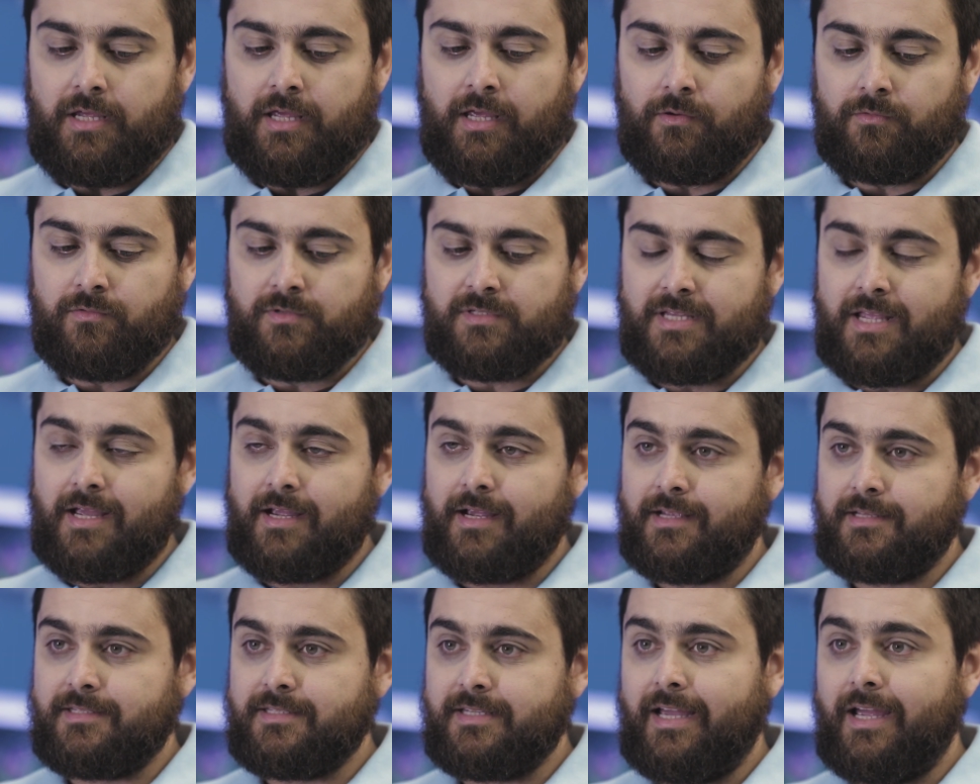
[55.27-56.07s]
é usar
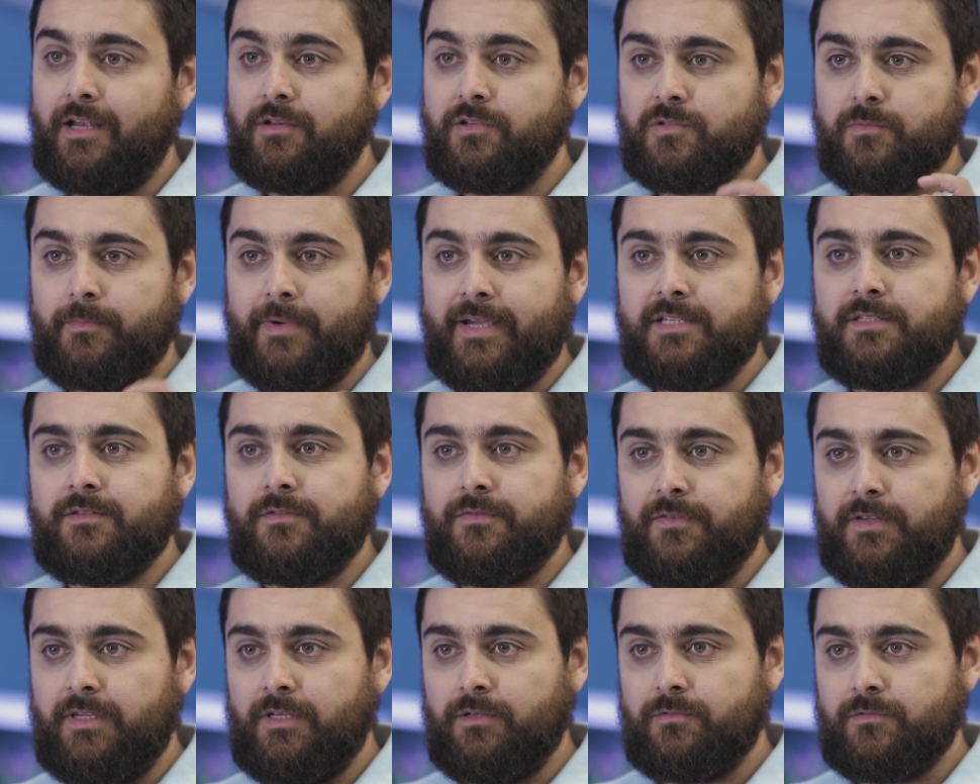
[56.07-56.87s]
cascalhos
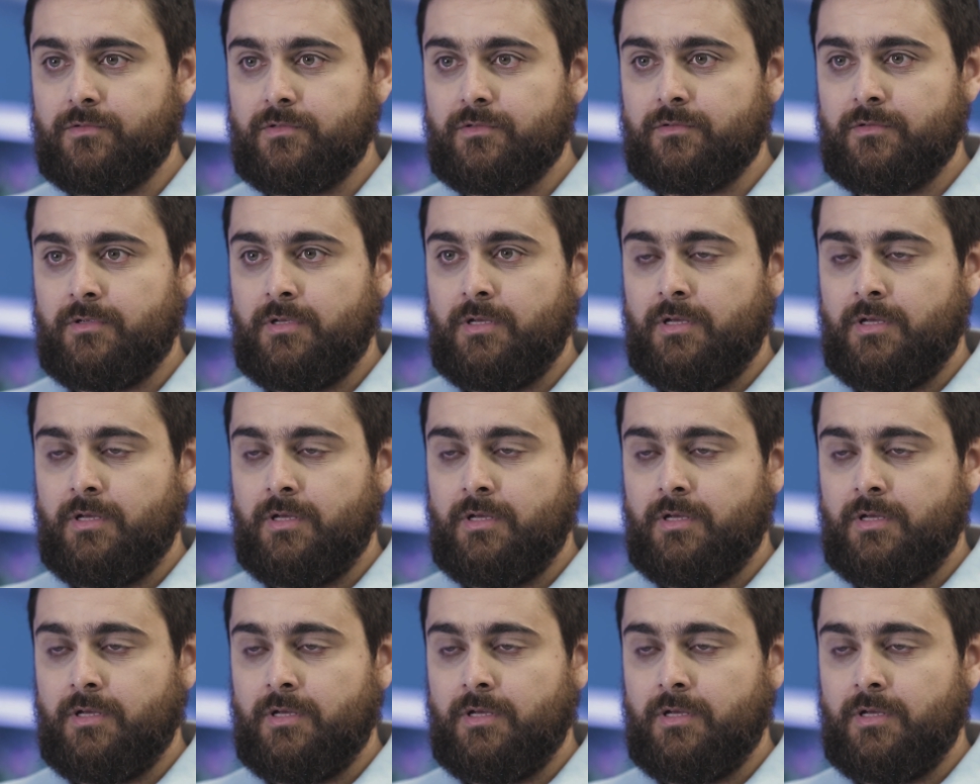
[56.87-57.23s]
mais finos.